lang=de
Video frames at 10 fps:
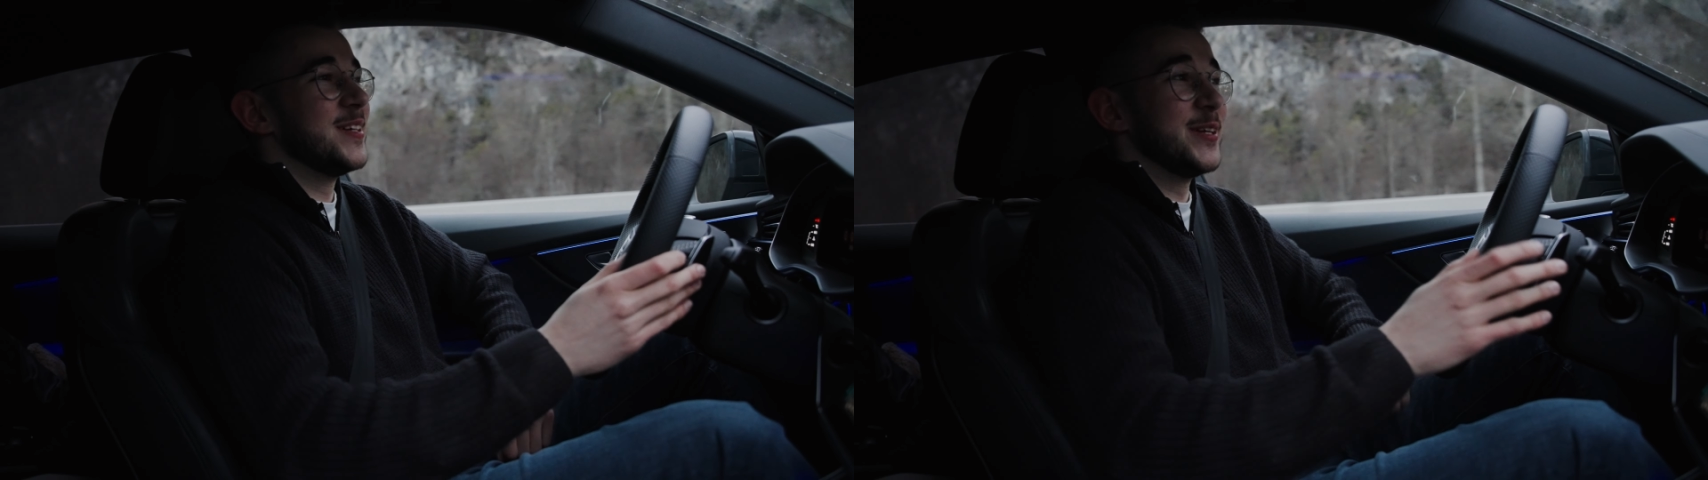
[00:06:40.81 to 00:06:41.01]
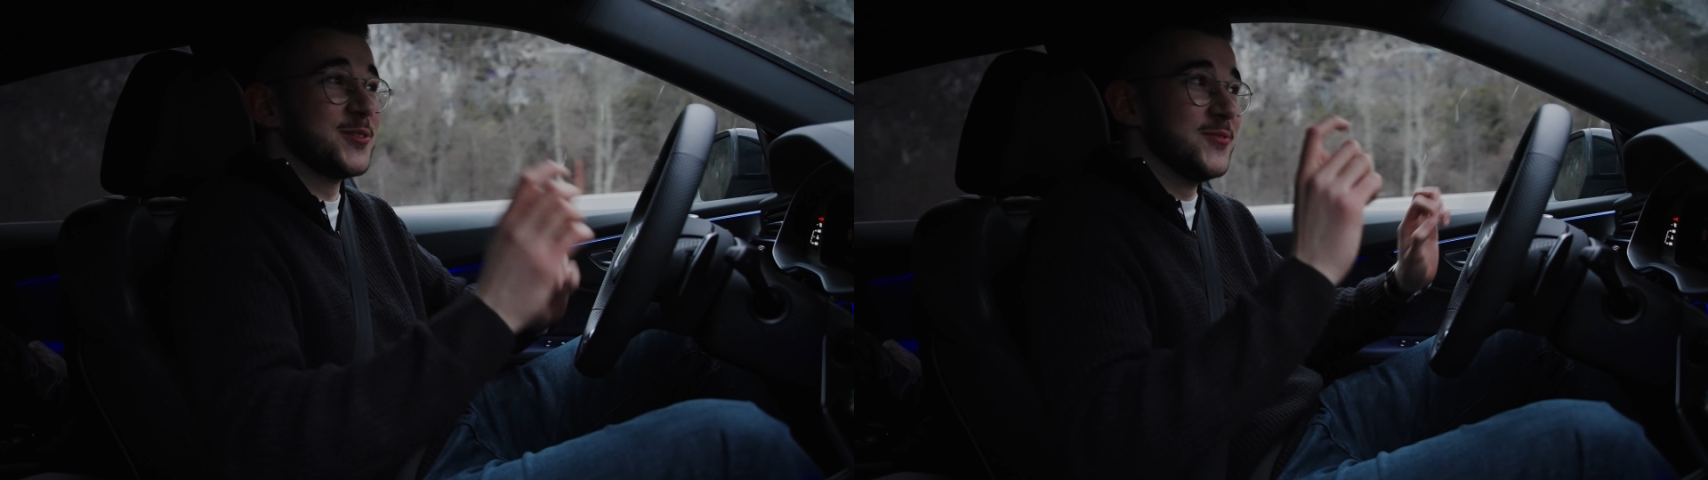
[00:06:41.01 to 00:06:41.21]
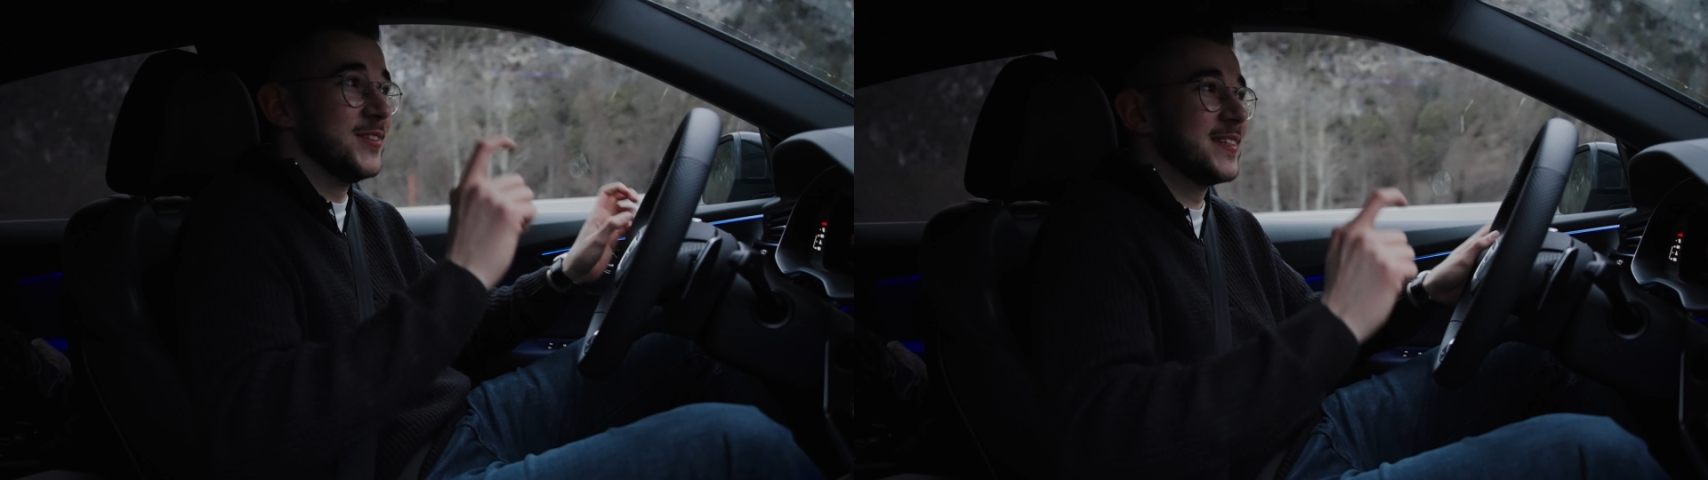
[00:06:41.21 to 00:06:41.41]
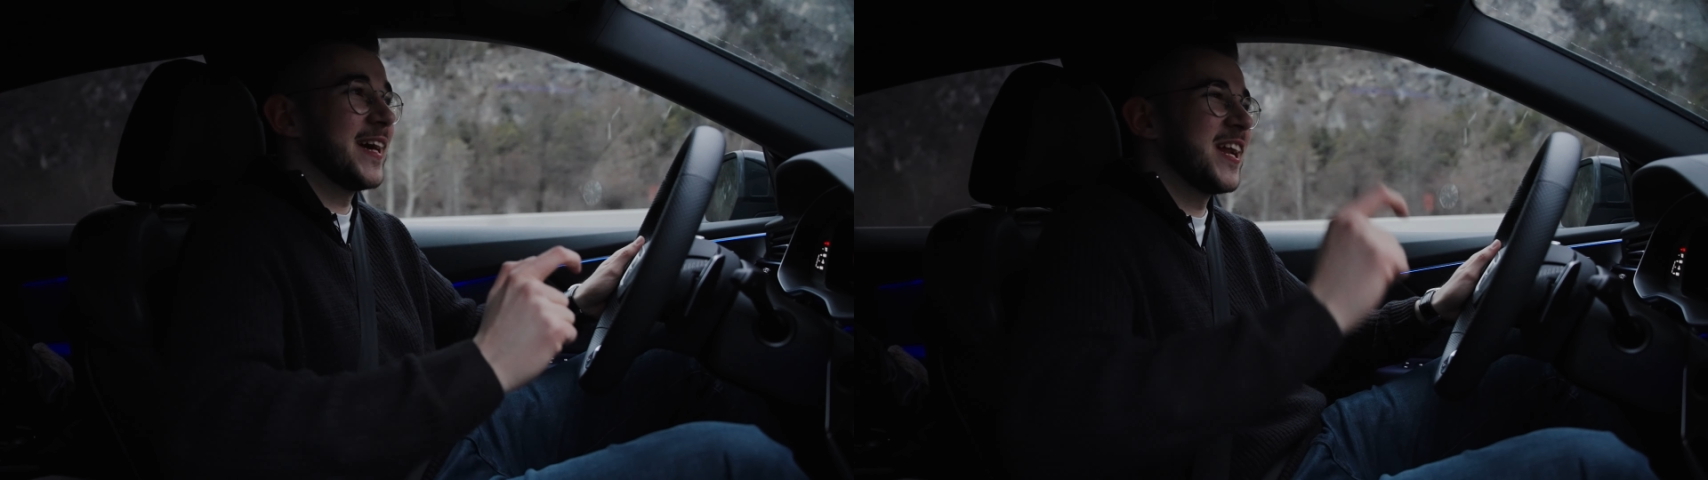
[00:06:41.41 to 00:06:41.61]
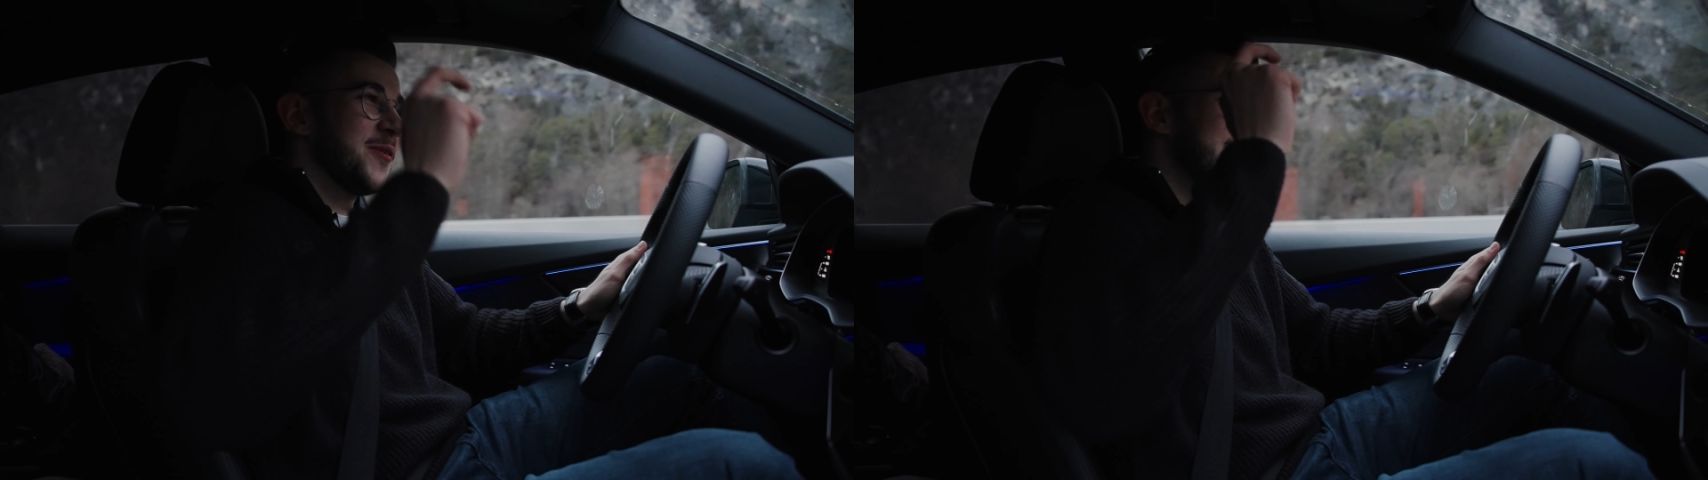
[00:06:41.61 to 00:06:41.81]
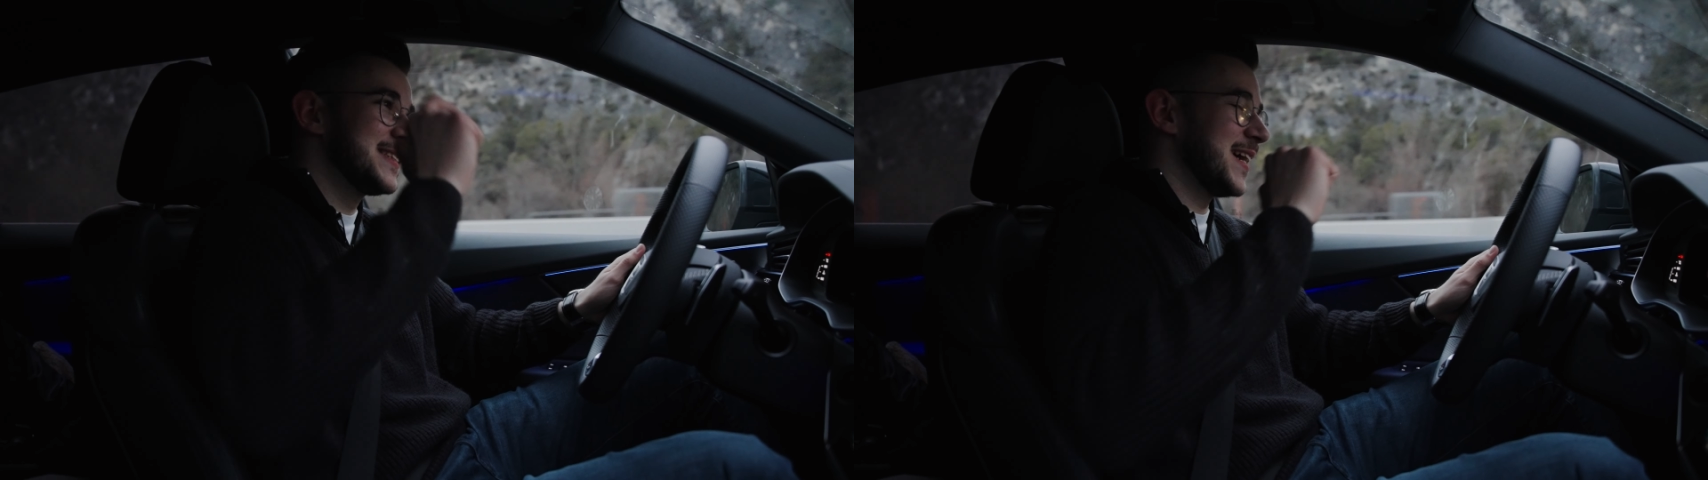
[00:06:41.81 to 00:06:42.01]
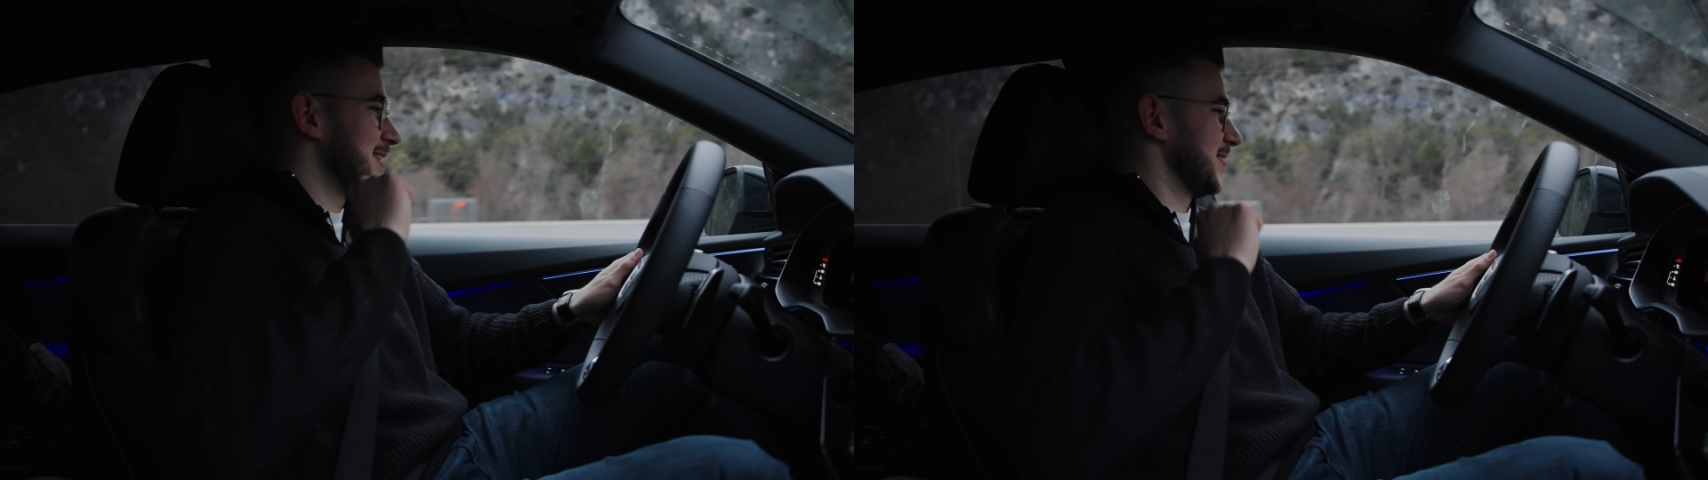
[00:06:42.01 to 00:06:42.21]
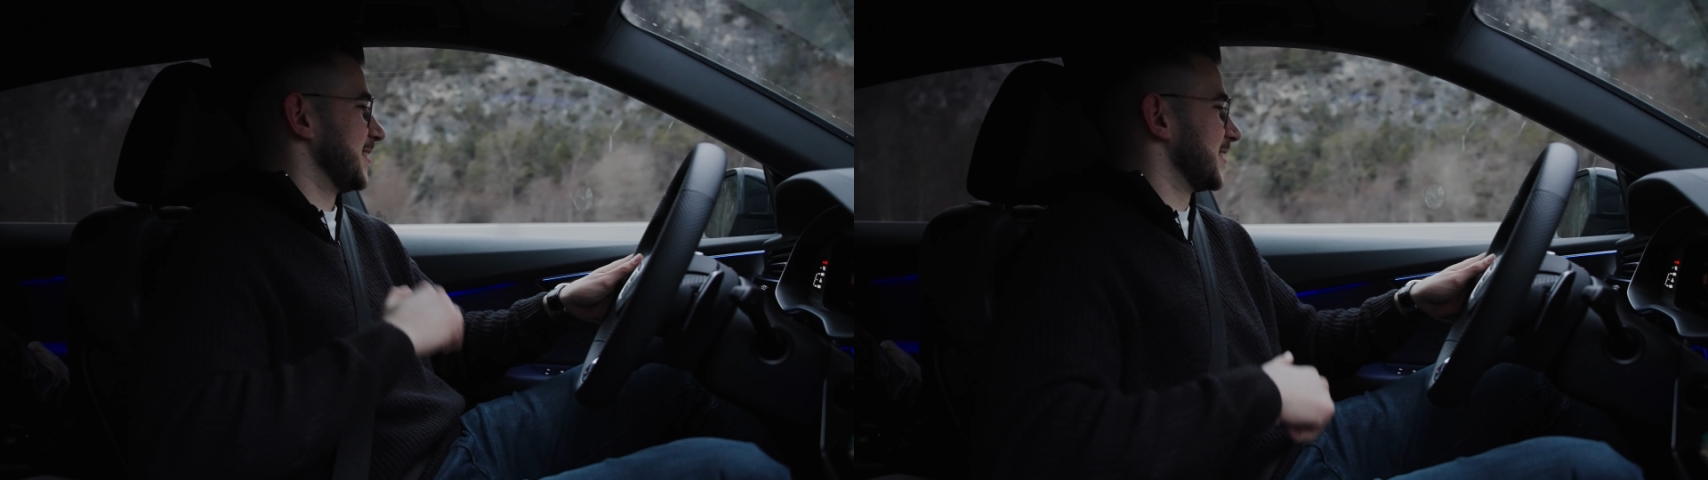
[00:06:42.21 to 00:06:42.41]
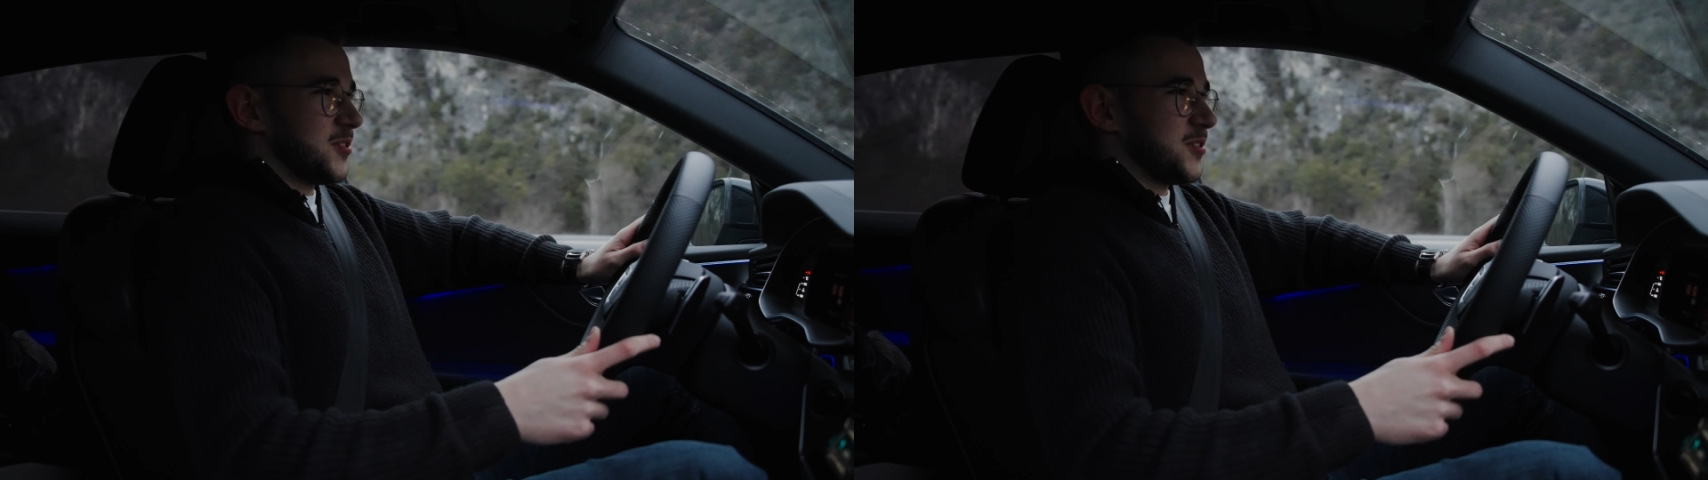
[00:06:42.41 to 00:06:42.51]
Ich würde gern, aber man darf nicht.